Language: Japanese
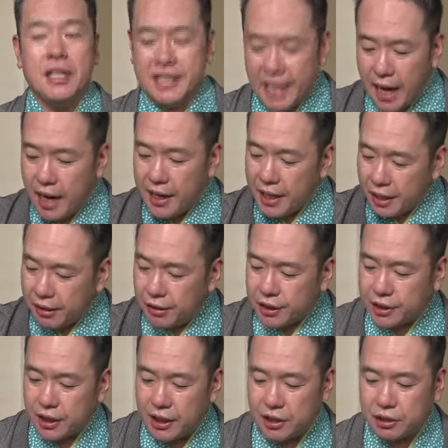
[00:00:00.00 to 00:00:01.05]
で、じゃあ井
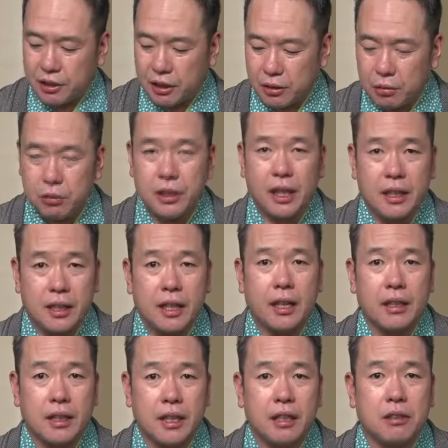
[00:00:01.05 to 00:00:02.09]
口選手はどうだっ
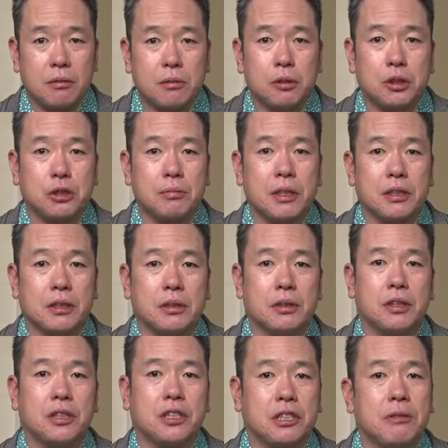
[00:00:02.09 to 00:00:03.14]
たんだと申します
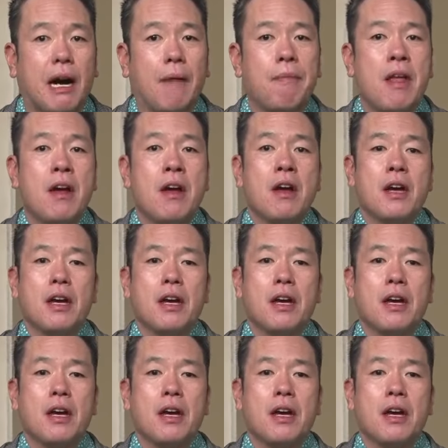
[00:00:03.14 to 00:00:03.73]
と、実は、